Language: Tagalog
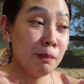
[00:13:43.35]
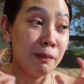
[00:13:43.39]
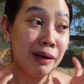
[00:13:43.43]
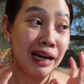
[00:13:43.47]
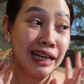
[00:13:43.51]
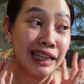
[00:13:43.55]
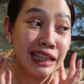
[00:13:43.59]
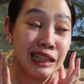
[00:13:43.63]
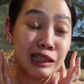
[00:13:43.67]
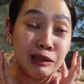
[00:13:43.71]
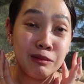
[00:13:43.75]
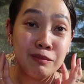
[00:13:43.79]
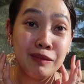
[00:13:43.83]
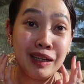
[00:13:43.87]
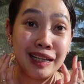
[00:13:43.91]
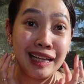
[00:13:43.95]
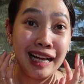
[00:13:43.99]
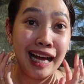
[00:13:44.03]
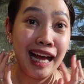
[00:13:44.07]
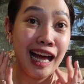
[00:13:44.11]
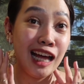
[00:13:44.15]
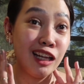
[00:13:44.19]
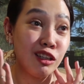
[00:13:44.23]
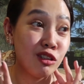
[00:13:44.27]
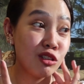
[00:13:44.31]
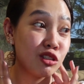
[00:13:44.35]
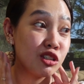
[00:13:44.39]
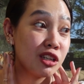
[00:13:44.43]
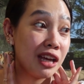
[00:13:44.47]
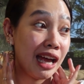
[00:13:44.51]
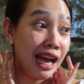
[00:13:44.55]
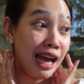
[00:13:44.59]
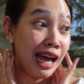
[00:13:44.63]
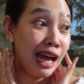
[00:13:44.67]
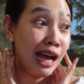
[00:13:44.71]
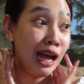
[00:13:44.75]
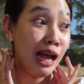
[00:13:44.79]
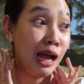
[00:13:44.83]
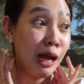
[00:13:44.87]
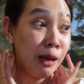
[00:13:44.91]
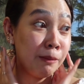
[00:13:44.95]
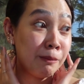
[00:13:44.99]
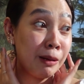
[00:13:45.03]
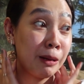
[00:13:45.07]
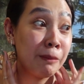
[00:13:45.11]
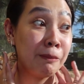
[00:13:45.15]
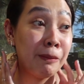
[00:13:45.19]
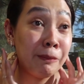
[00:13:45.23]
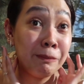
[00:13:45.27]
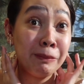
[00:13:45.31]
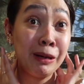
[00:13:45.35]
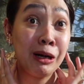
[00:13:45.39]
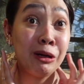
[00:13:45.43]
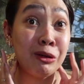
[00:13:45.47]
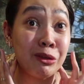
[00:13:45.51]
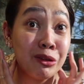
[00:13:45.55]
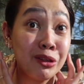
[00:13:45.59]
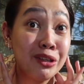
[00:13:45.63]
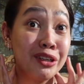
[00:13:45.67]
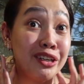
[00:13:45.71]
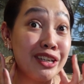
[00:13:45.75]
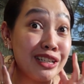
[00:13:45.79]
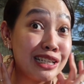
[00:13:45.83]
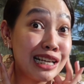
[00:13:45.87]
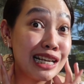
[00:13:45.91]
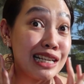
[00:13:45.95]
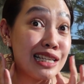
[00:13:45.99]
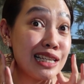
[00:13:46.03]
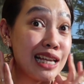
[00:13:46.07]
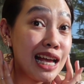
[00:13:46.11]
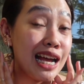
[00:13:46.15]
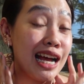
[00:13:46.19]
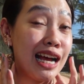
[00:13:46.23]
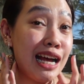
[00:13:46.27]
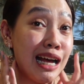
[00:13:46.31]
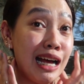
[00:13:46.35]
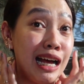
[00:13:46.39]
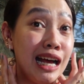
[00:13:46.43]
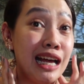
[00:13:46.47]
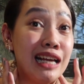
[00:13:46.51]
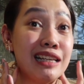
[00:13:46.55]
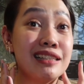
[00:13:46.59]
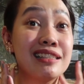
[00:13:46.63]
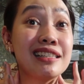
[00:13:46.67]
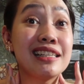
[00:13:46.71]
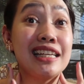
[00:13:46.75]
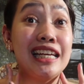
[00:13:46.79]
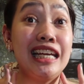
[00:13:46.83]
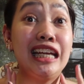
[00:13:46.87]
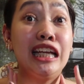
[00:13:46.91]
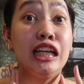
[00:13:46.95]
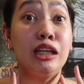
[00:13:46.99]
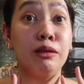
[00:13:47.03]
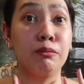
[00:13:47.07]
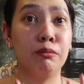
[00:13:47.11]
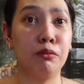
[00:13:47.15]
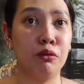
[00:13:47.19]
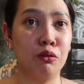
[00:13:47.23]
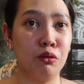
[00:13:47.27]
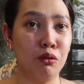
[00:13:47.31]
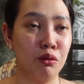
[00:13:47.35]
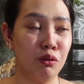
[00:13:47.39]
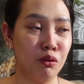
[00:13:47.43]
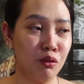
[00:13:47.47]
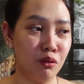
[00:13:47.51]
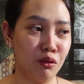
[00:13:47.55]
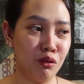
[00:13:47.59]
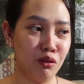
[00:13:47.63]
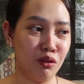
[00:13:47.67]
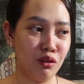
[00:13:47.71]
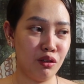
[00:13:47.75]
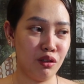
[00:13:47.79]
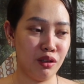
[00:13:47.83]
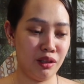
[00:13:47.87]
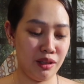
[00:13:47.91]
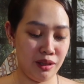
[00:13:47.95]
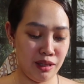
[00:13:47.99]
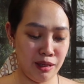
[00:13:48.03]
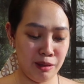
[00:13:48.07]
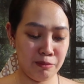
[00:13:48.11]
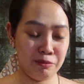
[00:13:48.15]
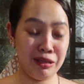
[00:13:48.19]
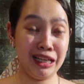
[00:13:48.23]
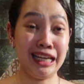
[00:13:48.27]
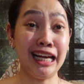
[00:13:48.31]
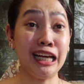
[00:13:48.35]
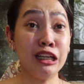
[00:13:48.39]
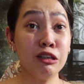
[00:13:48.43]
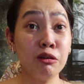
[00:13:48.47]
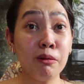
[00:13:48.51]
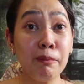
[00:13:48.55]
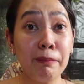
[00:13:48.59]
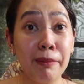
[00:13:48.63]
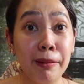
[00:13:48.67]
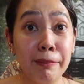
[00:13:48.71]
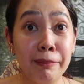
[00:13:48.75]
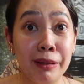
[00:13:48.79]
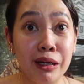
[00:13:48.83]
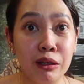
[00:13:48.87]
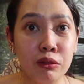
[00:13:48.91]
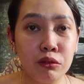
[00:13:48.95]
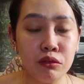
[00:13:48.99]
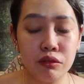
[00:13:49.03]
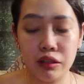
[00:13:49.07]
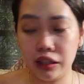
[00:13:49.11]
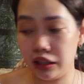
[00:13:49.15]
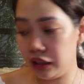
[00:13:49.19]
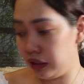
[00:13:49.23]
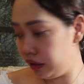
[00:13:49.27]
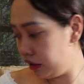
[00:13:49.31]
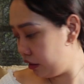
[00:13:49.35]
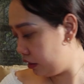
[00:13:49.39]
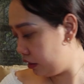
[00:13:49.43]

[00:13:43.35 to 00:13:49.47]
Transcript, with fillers: parang mag-aano siya, magpa-powder siya sa skin mo. May ganun pabango eh.